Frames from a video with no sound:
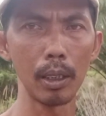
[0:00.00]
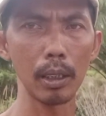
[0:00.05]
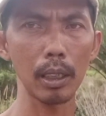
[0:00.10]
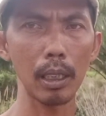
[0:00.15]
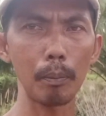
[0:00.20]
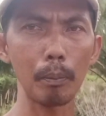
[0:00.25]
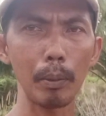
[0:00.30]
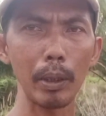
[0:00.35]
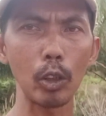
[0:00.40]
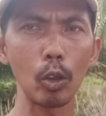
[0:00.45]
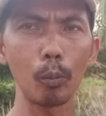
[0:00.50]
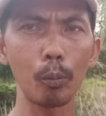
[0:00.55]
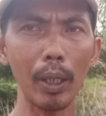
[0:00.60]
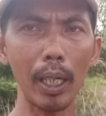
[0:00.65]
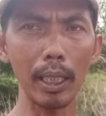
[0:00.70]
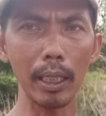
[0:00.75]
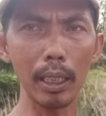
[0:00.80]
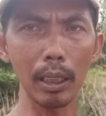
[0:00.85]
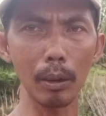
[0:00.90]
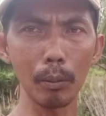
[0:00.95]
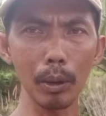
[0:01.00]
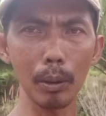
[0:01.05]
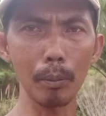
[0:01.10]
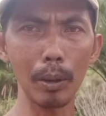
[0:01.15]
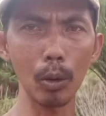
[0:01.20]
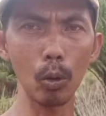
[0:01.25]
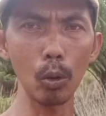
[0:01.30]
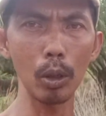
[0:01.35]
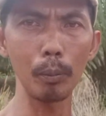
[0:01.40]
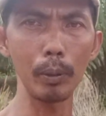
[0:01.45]
sampai jumpa lagi
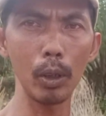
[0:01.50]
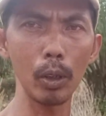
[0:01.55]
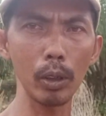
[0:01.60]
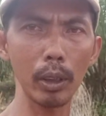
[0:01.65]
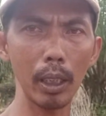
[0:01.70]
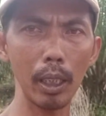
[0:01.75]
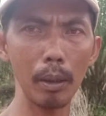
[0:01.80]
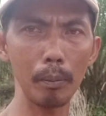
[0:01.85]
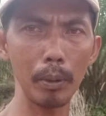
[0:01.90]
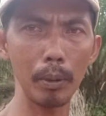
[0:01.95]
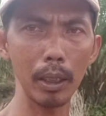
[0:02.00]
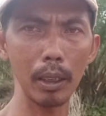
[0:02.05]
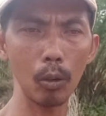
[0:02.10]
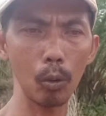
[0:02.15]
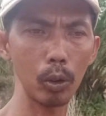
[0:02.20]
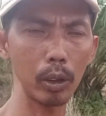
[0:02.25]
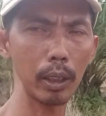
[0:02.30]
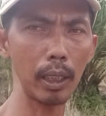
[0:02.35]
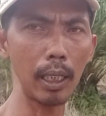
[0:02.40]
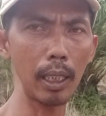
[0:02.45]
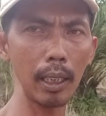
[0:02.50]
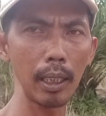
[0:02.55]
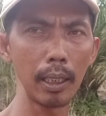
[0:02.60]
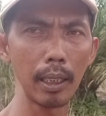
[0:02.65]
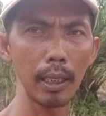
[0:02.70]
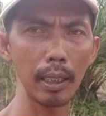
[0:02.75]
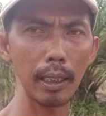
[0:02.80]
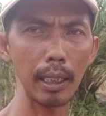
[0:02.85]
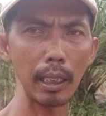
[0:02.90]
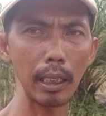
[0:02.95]
teman-temanku di video saya berikutnya
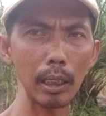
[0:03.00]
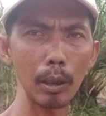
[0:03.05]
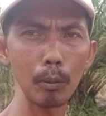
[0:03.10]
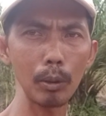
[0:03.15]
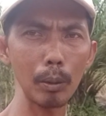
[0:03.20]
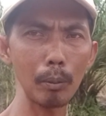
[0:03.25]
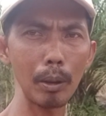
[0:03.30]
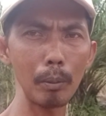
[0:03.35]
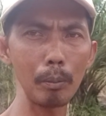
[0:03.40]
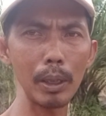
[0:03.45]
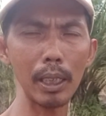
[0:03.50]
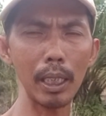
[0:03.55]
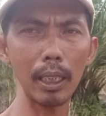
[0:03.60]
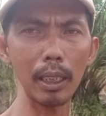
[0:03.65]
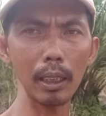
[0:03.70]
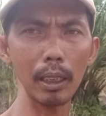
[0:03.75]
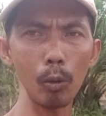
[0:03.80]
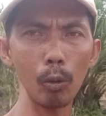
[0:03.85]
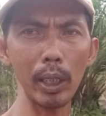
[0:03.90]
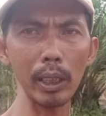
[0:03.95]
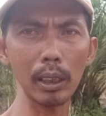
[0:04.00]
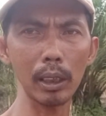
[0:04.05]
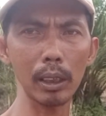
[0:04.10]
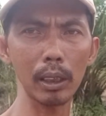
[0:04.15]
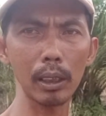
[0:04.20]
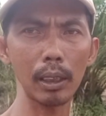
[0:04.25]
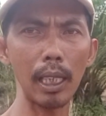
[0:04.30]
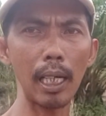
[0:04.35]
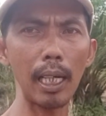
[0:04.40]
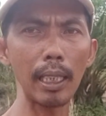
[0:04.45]
dan teman-teman bisa
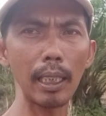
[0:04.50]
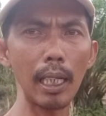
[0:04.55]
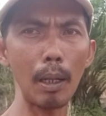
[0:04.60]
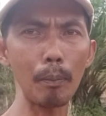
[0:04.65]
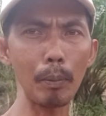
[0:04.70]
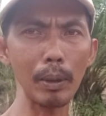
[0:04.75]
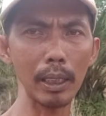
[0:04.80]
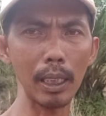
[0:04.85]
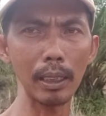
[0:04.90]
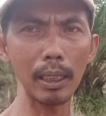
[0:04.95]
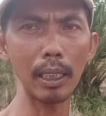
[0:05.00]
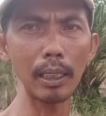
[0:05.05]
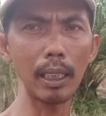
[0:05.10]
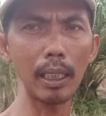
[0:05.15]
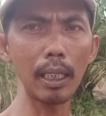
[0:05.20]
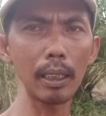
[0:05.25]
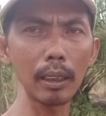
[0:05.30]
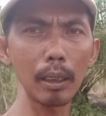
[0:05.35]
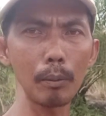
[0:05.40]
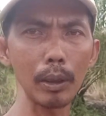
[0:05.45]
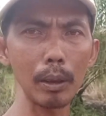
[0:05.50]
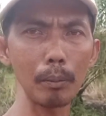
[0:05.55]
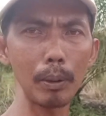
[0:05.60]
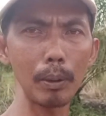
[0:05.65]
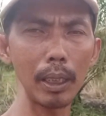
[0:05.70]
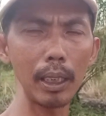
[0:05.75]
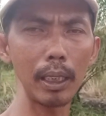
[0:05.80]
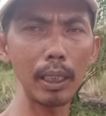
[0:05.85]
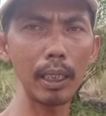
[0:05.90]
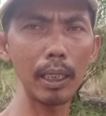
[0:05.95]
request lahan apa saja yang
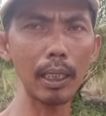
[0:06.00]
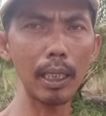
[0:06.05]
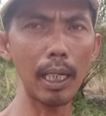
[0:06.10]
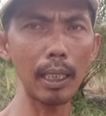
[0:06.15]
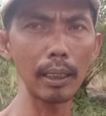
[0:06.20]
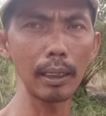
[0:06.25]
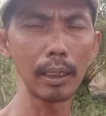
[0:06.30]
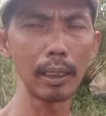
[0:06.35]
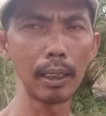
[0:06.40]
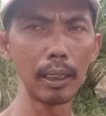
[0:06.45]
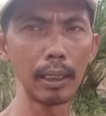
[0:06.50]
teman-teman inginkan